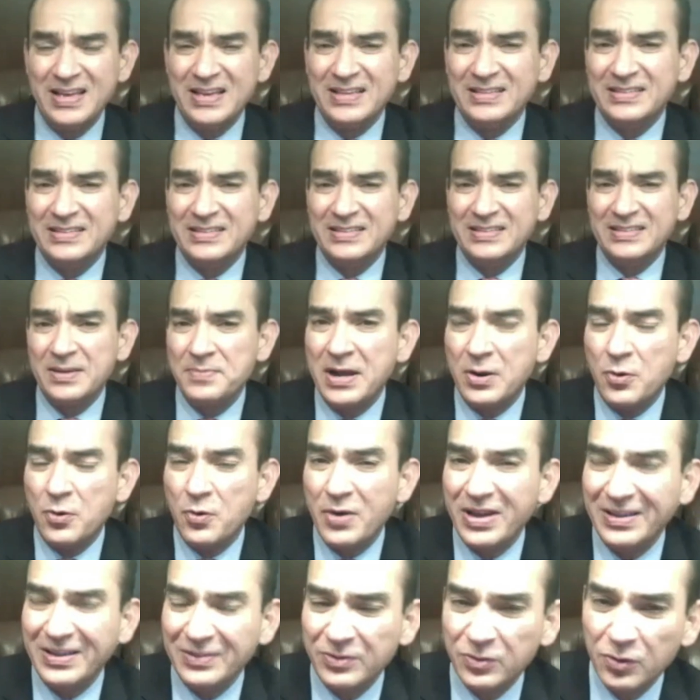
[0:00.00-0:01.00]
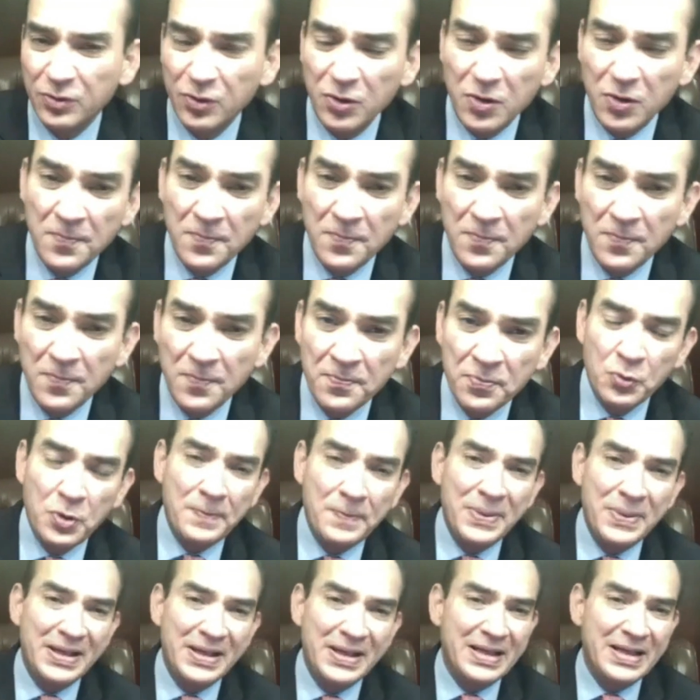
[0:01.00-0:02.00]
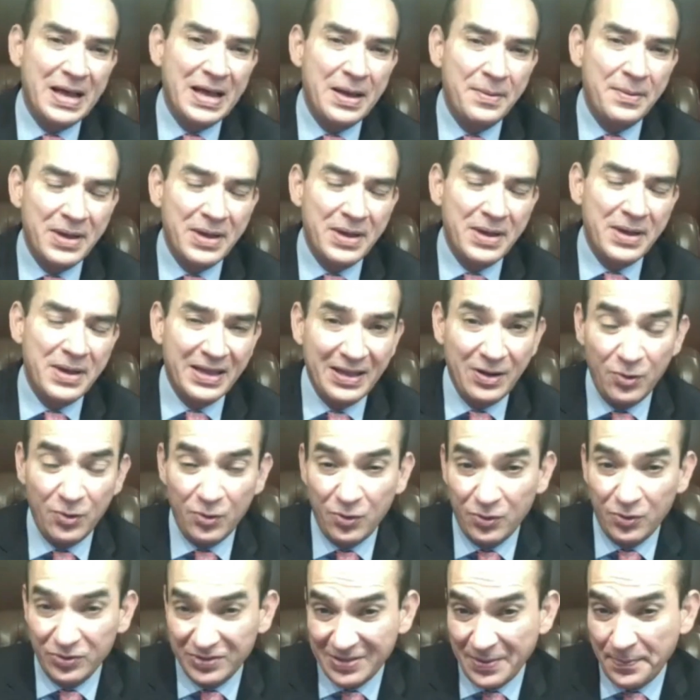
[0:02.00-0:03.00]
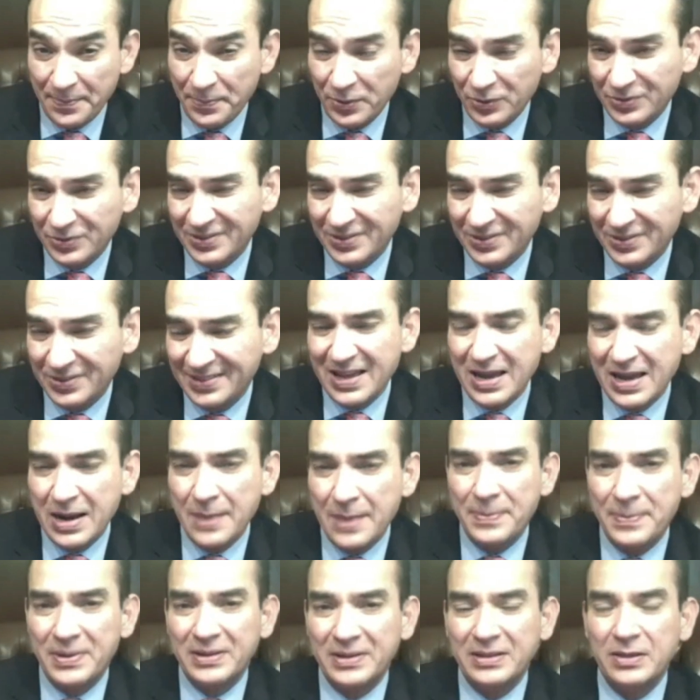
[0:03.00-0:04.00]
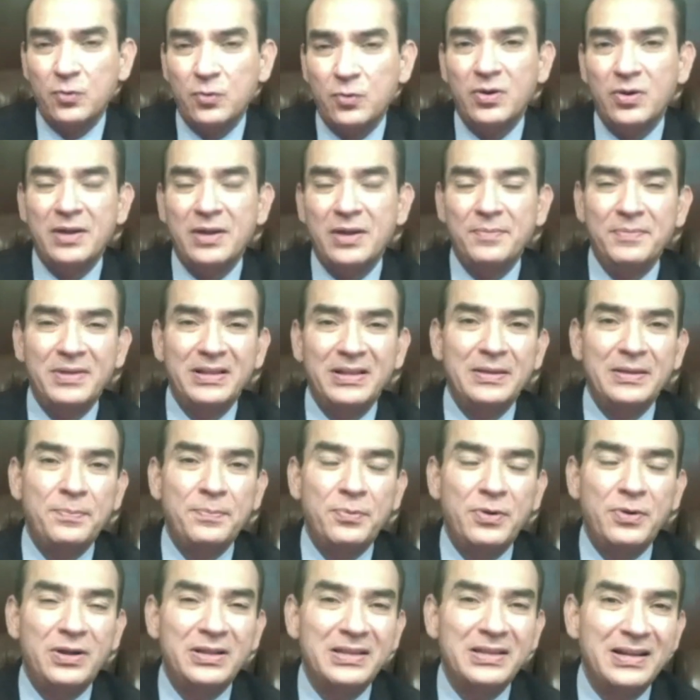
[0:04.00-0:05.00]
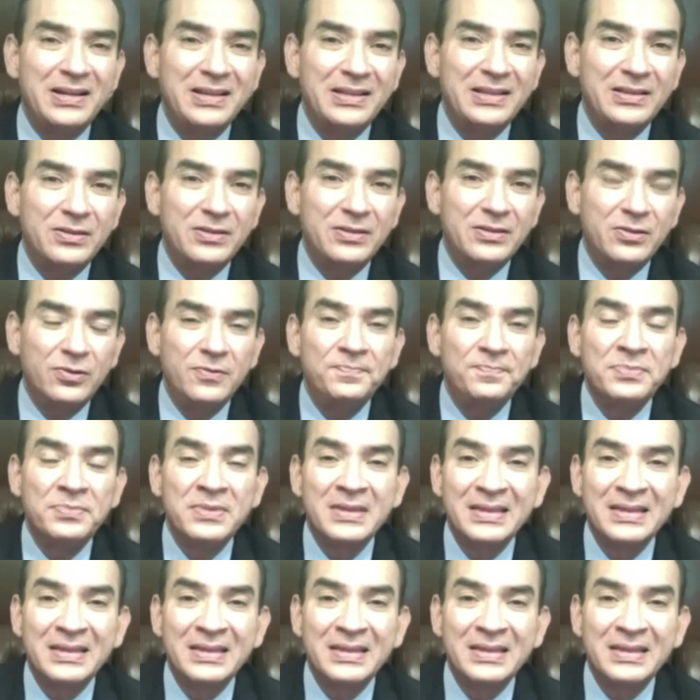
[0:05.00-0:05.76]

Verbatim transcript: Sin embargo, eso no implicaba que lo se procesara, particularmente por el delito